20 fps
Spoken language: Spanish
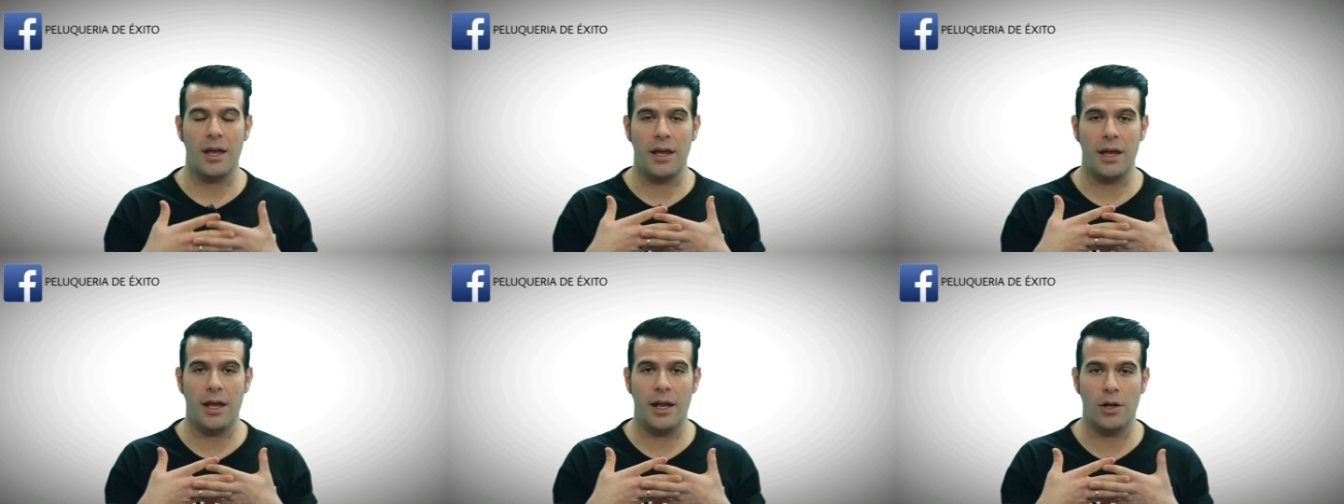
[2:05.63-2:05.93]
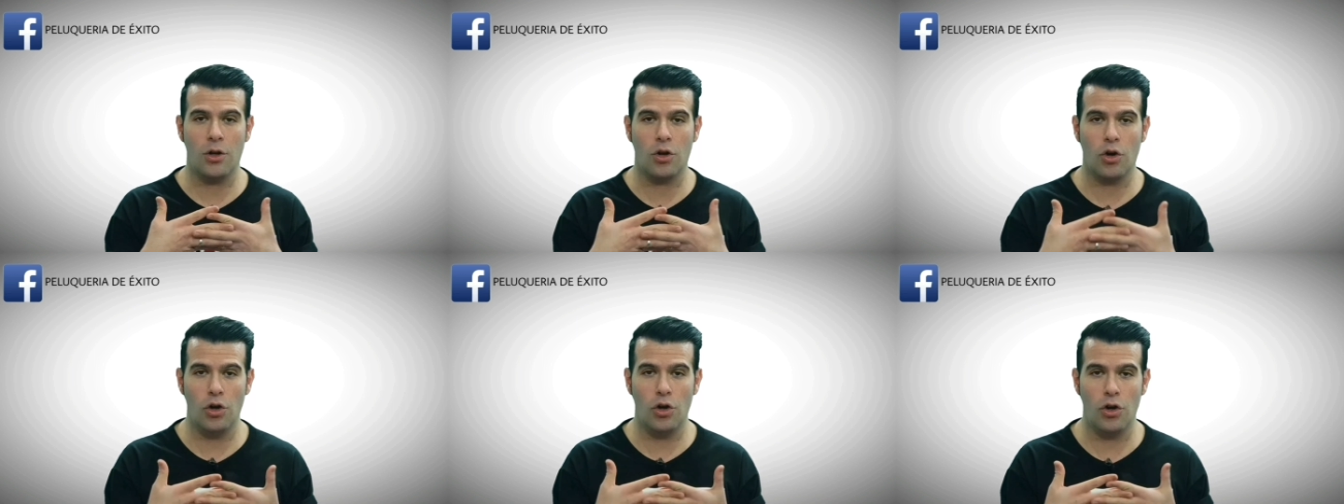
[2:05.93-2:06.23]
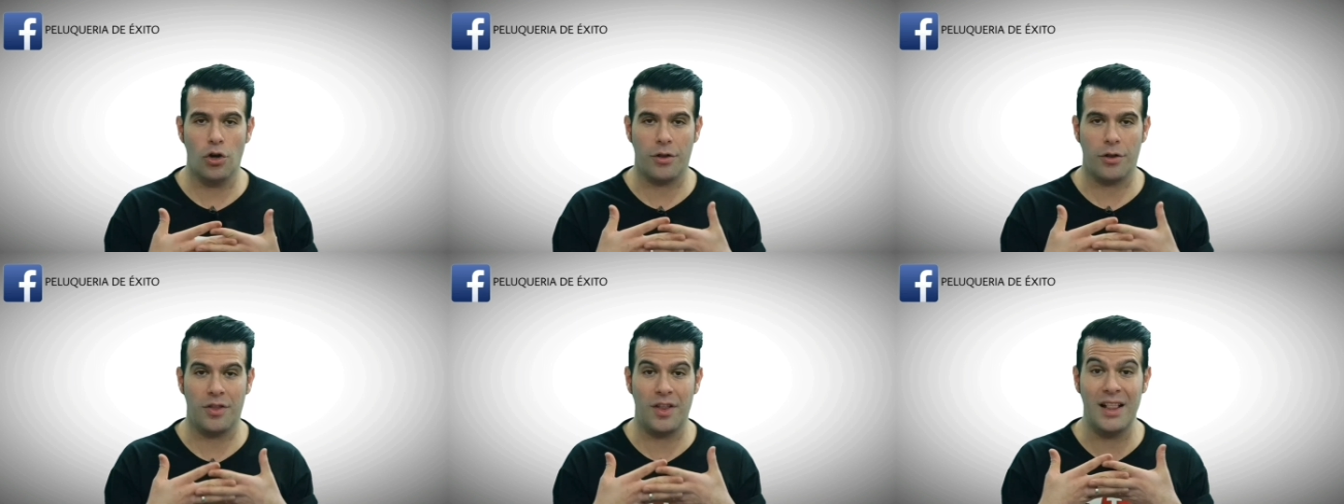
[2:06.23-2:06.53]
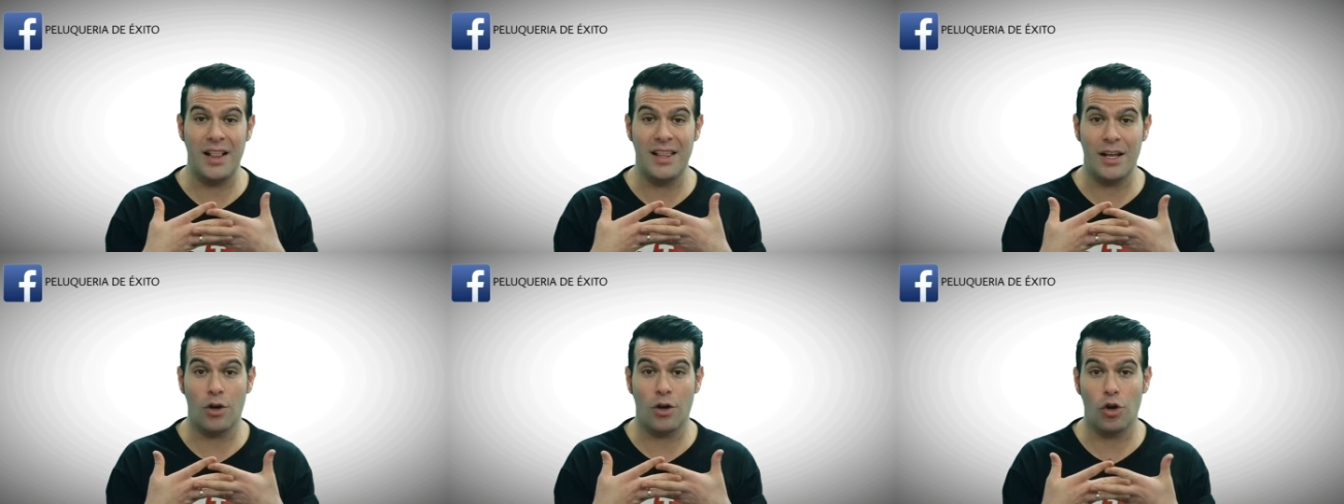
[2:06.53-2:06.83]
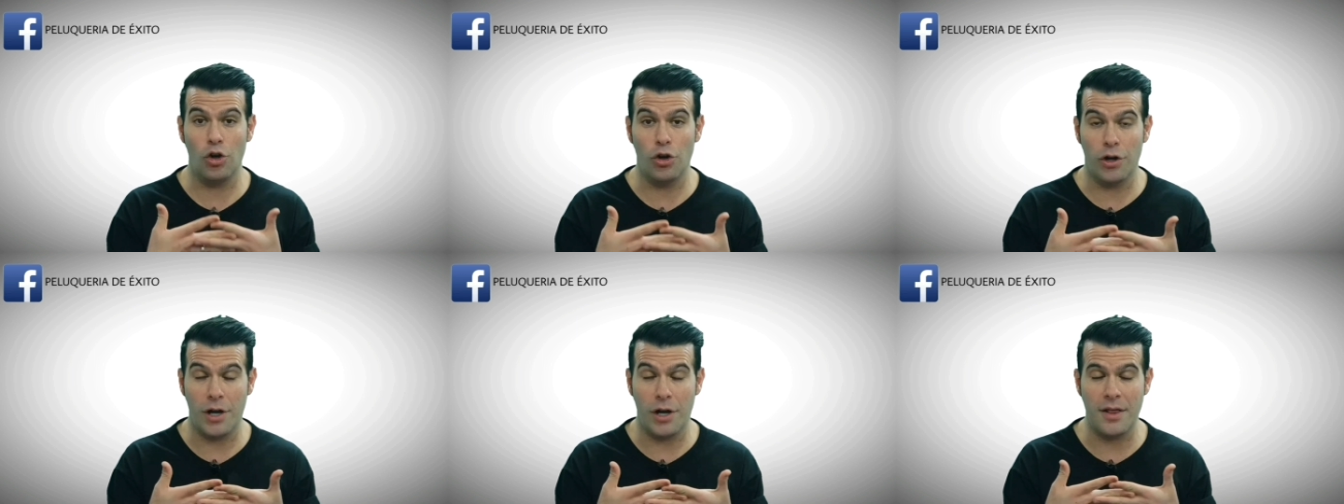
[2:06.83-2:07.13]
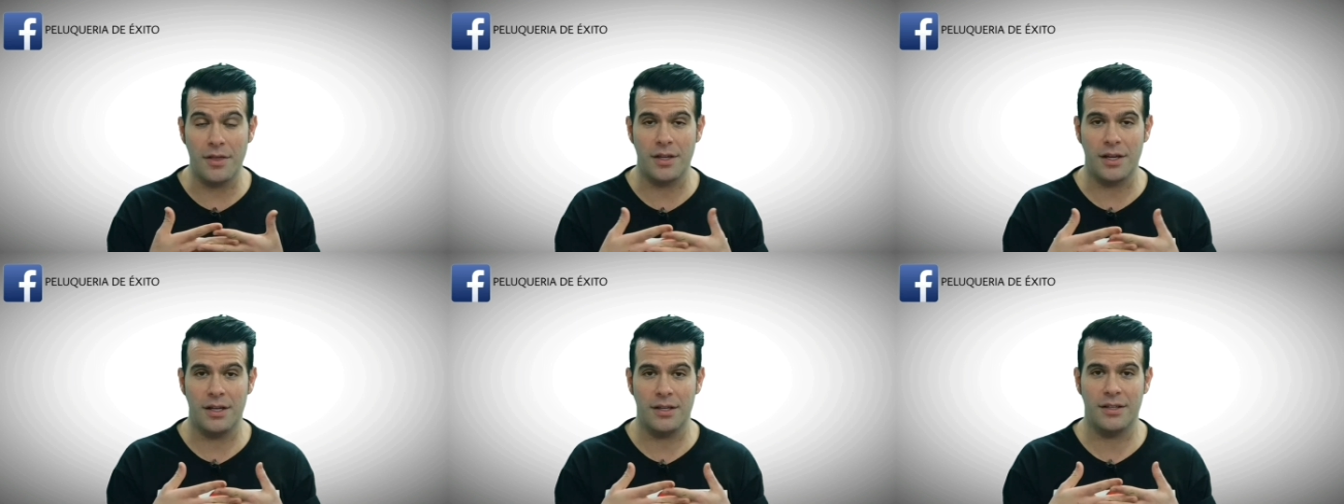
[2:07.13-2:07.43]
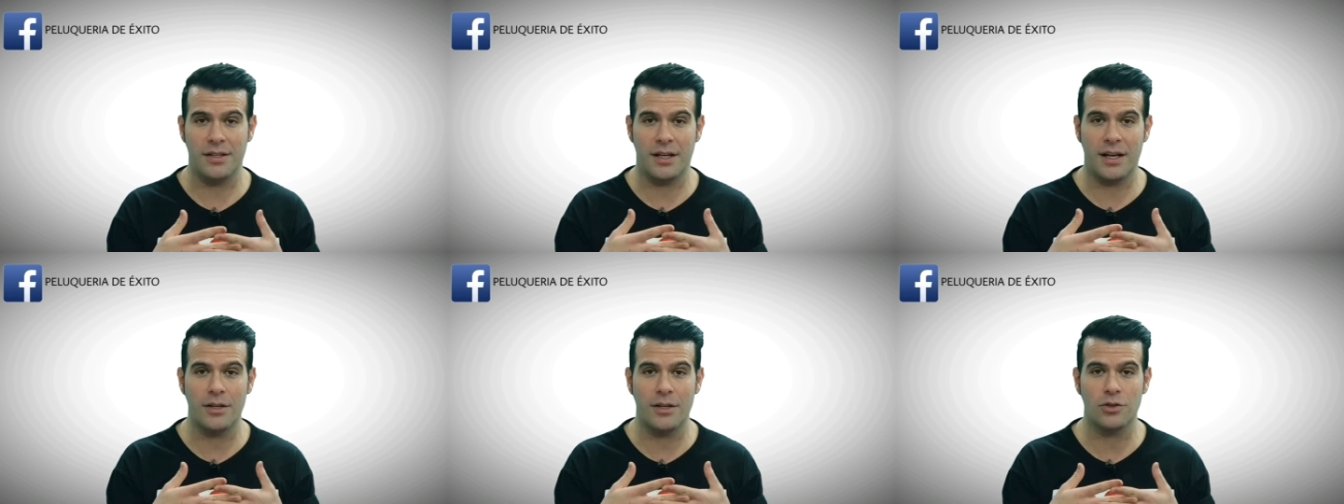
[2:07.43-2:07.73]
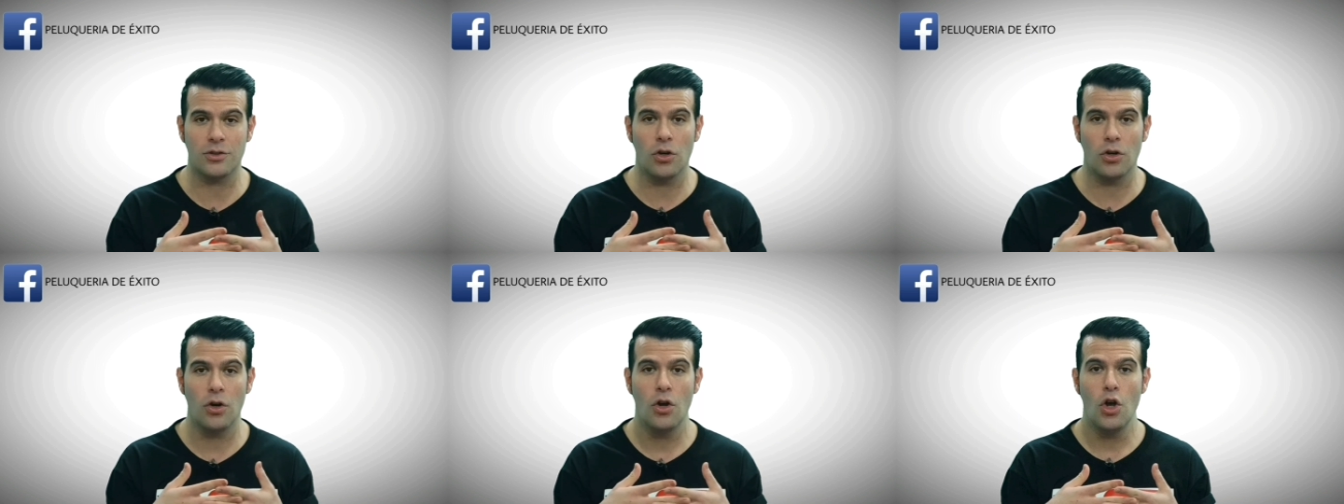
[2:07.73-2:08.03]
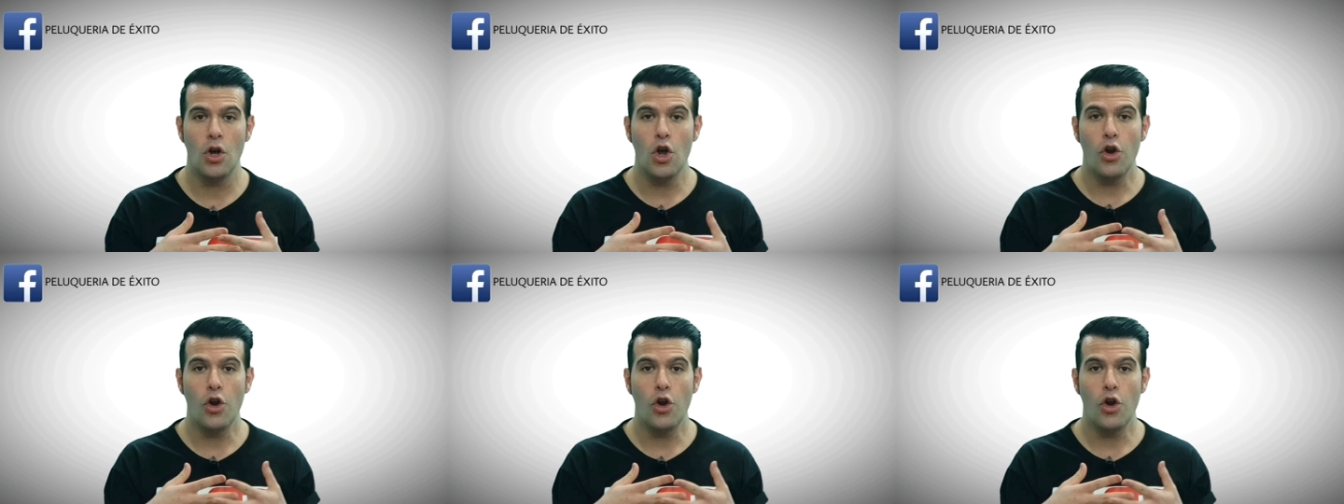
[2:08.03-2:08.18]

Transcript: el color, del decolorante en este caso,